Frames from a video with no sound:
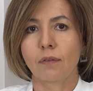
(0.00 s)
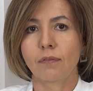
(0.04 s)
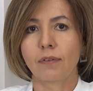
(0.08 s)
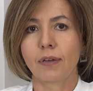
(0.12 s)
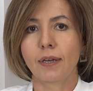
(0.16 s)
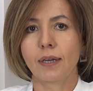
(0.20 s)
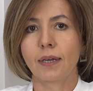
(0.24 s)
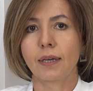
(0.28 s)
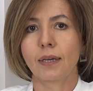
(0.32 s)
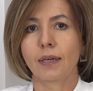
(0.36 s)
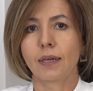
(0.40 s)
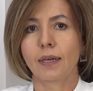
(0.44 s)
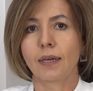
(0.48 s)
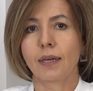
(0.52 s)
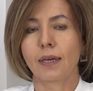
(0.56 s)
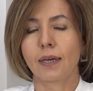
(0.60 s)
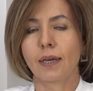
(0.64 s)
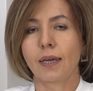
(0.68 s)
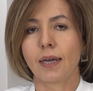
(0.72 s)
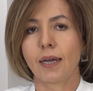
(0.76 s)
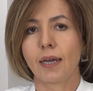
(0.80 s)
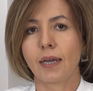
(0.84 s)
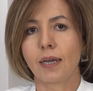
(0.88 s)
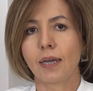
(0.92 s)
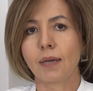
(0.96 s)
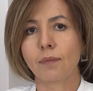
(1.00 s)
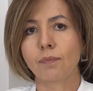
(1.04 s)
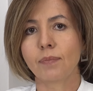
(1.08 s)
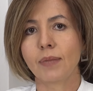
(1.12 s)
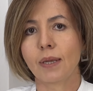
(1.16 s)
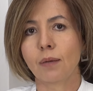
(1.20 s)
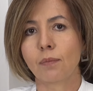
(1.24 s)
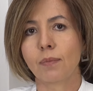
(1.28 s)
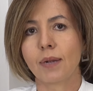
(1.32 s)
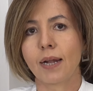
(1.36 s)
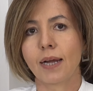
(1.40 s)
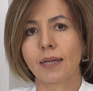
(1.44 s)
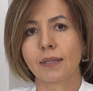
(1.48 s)
ve hem e,
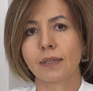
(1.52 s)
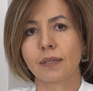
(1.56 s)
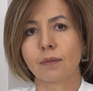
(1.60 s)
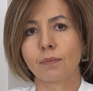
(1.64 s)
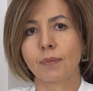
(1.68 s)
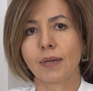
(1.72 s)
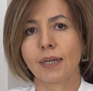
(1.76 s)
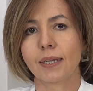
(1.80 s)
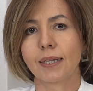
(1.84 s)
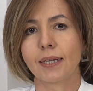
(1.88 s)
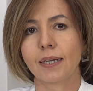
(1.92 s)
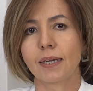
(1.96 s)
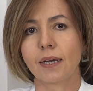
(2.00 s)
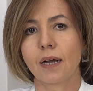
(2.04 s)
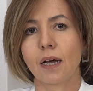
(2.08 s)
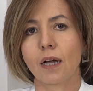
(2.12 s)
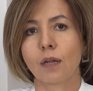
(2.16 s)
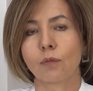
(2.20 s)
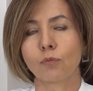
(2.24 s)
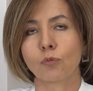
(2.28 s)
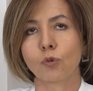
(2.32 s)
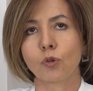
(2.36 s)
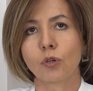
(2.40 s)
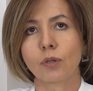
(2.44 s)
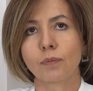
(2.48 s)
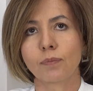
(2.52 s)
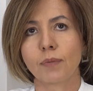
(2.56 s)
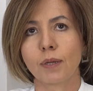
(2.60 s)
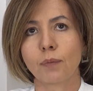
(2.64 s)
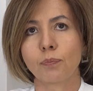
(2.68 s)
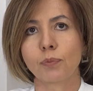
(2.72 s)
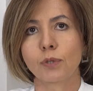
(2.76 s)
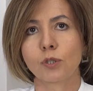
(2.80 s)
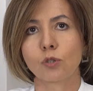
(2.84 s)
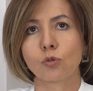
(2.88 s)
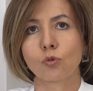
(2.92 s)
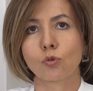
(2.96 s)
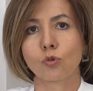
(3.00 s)
nemlendirmekle kalmıyor hem de
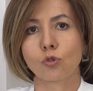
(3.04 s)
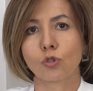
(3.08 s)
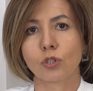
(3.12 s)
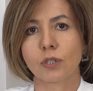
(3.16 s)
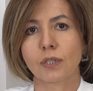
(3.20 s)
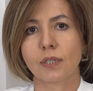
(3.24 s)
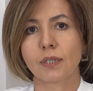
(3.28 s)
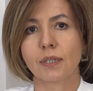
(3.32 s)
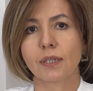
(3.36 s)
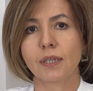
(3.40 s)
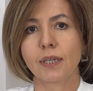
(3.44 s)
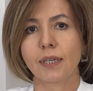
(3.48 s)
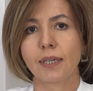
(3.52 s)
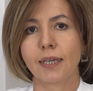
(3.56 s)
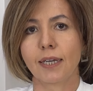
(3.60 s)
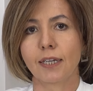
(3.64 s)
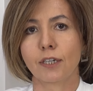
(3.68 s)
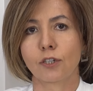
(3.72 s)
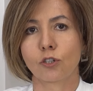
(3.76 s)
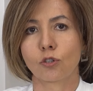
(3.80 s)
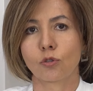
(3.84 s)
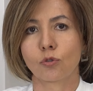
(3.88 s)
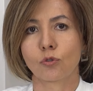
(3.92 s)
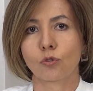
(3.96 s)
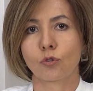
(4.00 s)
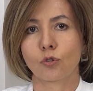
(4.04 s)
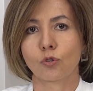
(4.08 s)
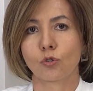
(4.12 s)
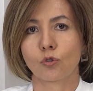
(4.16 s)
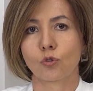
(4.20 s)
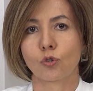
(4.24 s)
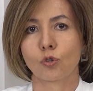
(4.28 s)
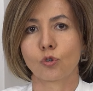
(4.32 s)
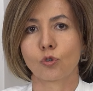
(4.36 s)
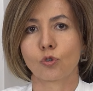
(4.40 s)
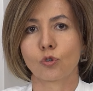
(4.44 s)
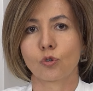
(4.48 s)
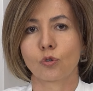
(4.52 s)
psikolojisini de geliştiriyor
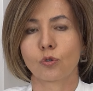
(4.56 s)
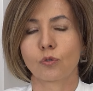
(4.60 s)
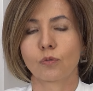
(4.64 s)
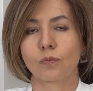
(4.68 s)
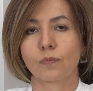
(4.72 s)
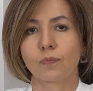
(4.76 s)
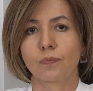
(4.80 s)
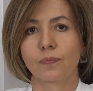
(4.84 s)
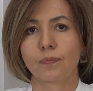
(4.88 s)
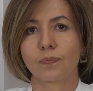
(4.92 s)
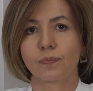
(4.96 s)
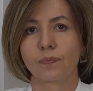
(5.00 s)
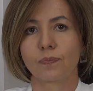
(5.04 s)
çocuğun.